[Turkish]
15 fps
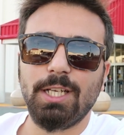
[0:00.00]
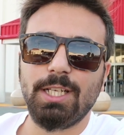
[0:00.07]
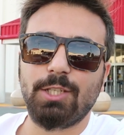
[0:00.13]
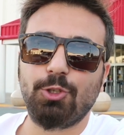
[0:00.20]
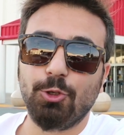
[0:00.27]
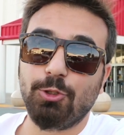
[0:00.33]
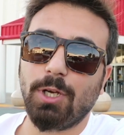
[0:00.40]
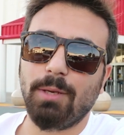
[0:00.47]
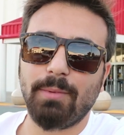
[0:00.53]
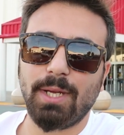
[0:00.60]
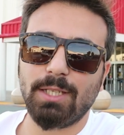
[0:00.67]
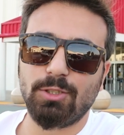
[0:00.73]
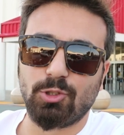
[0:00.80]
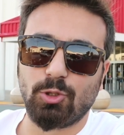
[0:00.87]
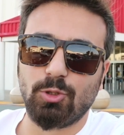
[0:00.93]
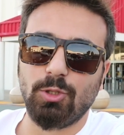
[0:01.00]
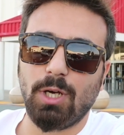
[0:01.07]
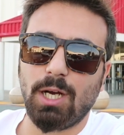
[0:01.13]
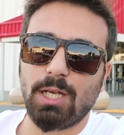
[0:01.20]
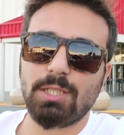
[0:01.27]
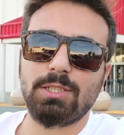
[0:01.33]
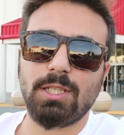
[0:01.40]
E, kötü haber drone'u
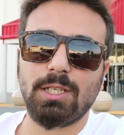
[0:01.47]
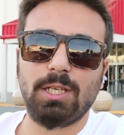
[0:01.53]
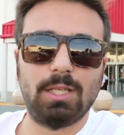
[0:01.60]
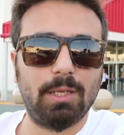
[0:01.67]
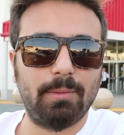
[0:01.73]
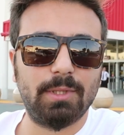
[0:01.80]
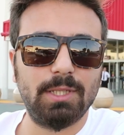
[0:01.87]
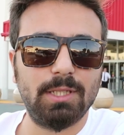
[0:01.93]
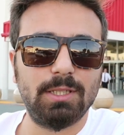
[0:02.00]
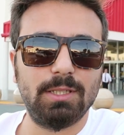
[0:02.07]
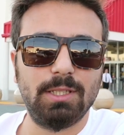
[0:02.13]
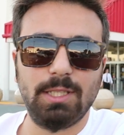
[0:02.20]
ağaçtan alamadık.